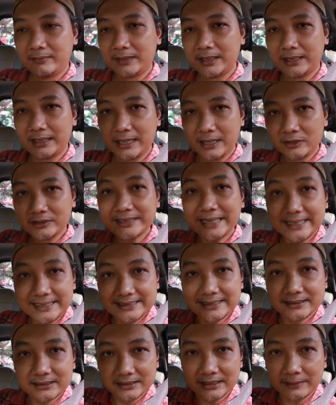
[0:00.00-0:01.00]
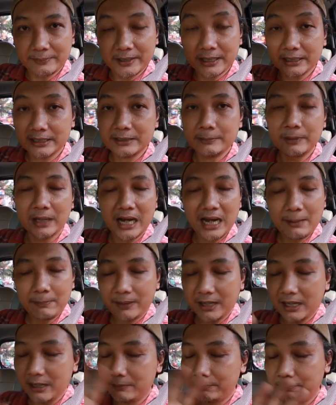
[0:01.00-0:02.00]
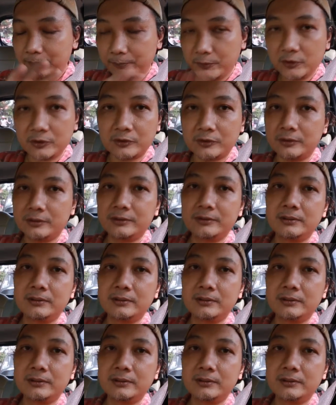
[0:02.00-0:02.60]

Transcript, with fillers: yang harus saya isi setiap hari berapapun